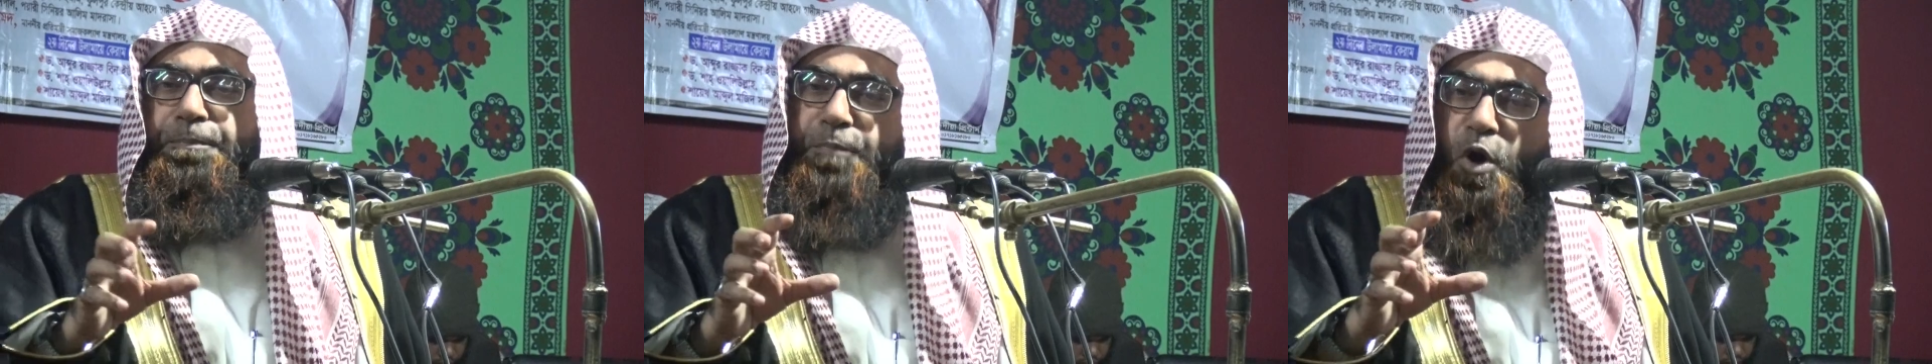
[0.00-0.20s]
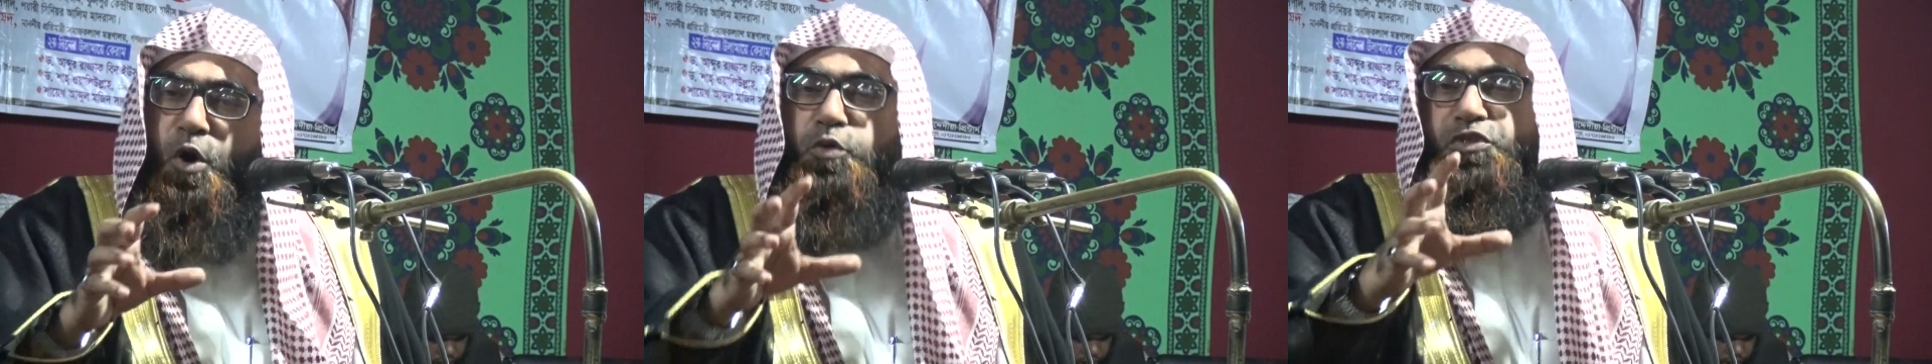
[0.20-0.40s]

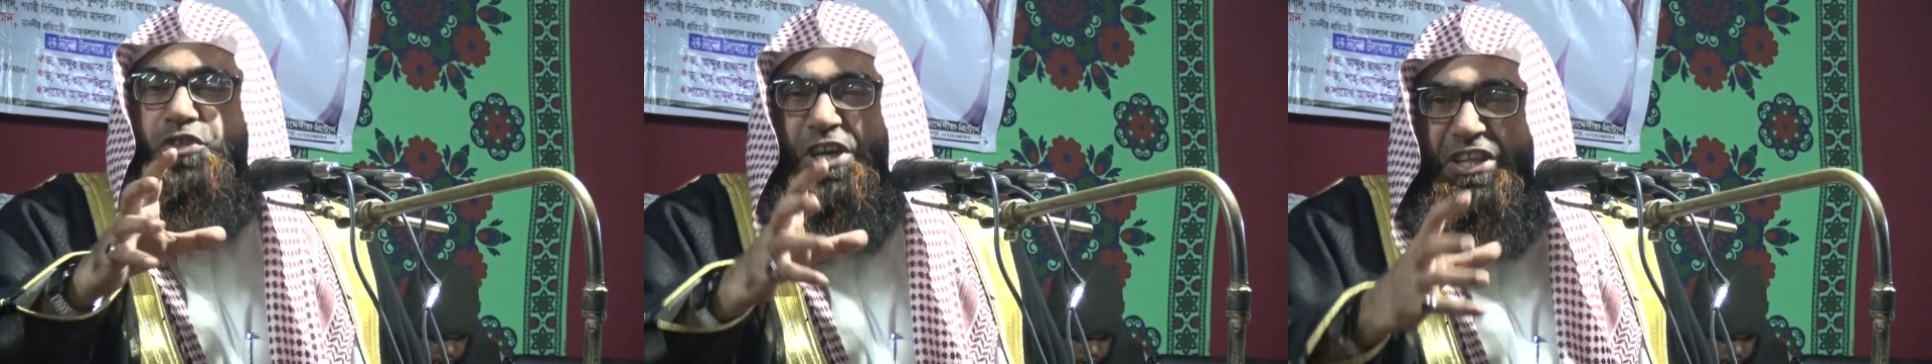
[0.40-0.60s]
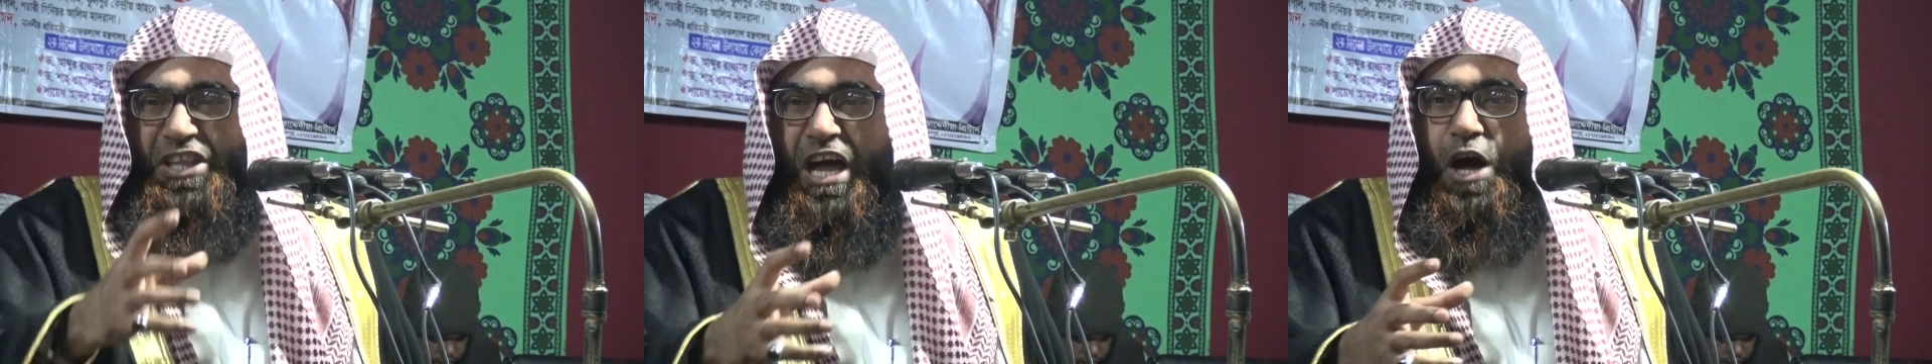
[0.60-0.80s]

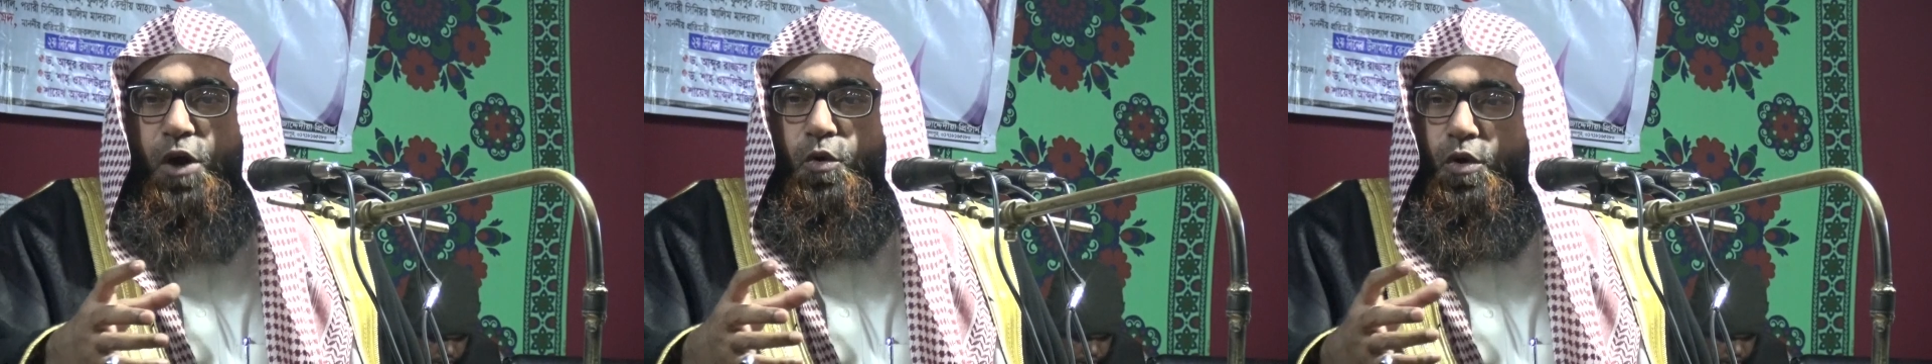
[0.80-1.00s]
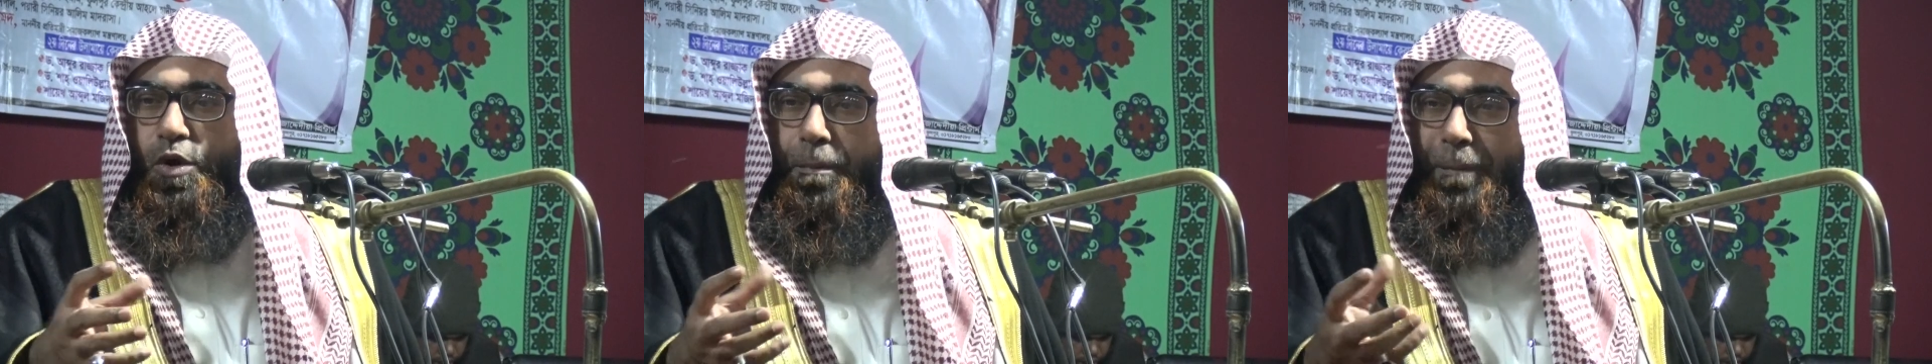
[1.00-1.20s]
পৌঁছে দাও
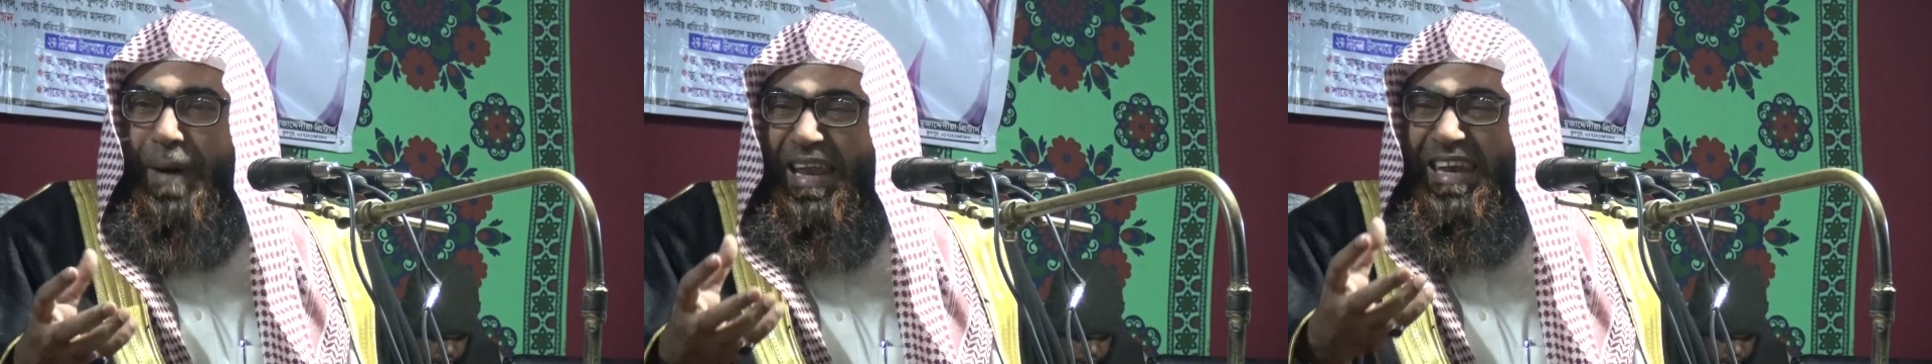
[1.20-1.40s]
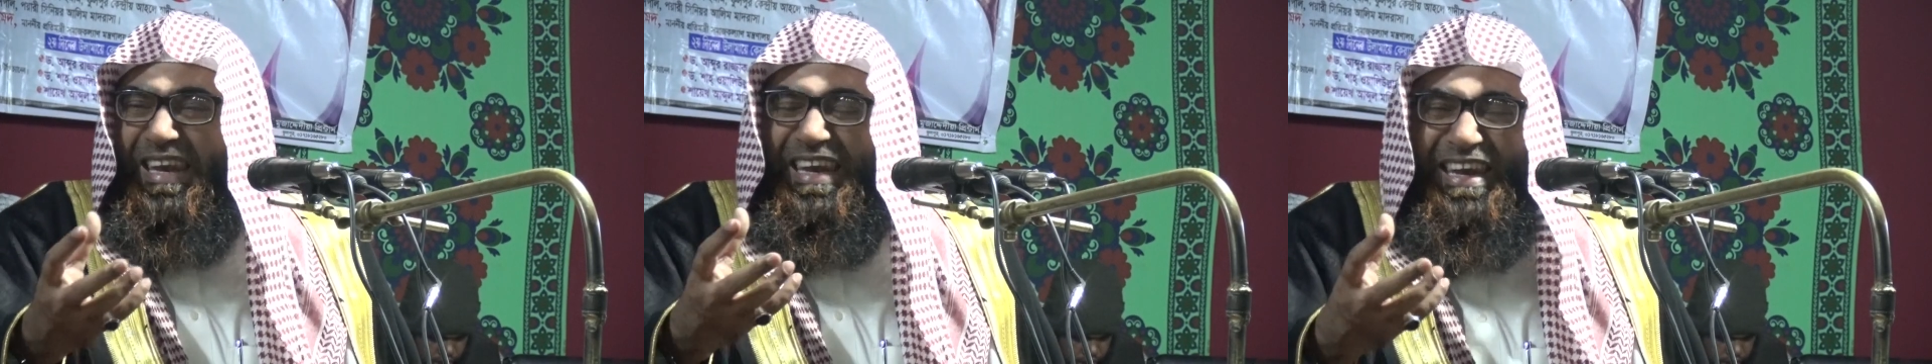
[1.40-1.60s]

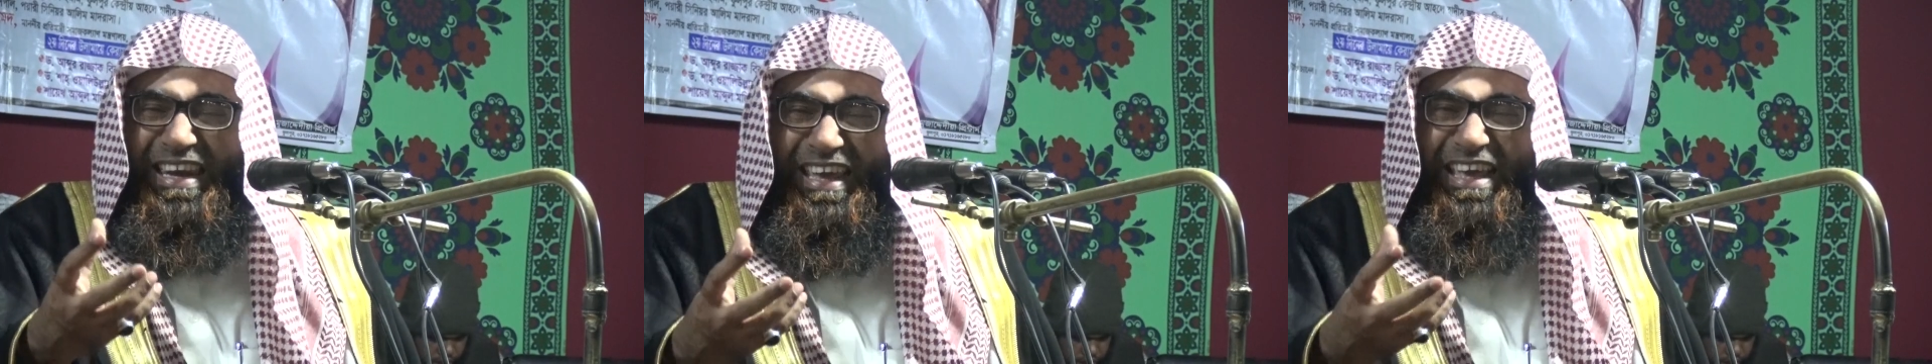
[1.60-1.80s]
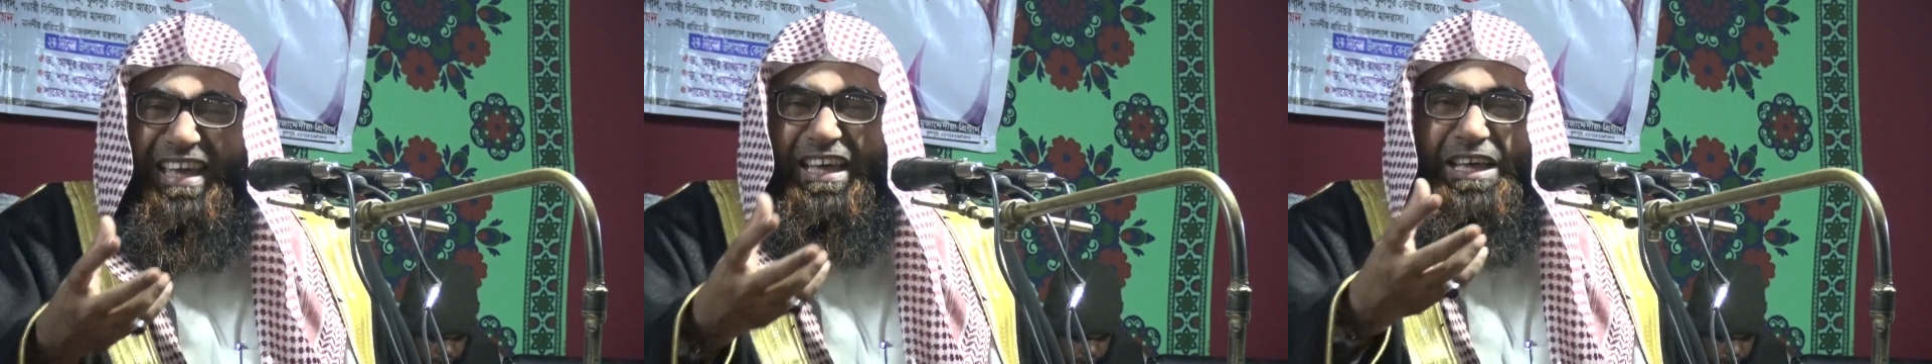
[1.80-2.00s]

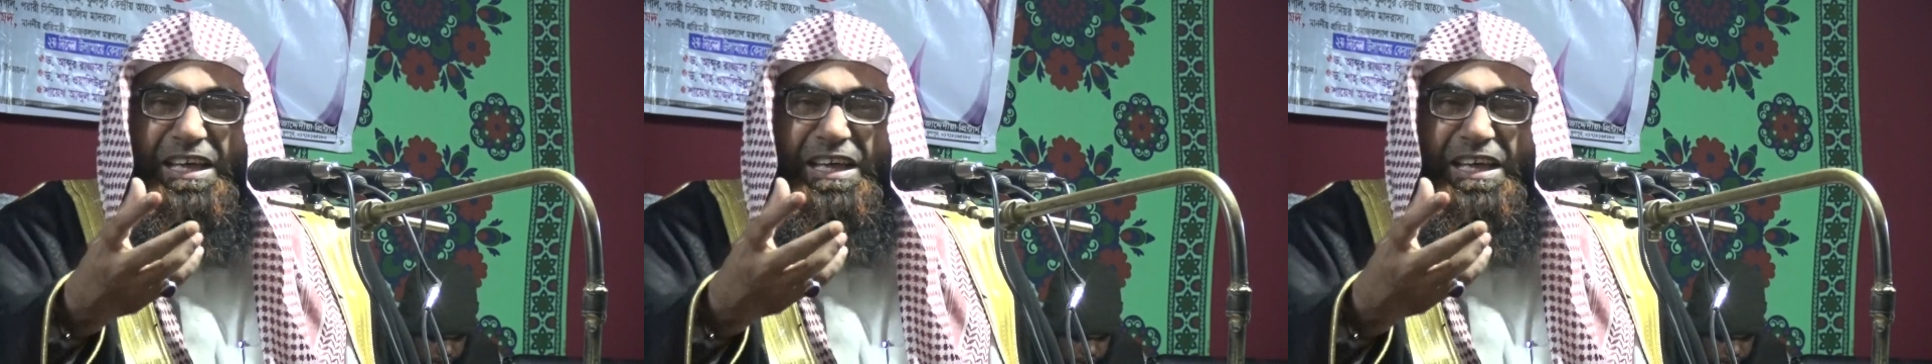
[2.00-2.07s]
বাল্যের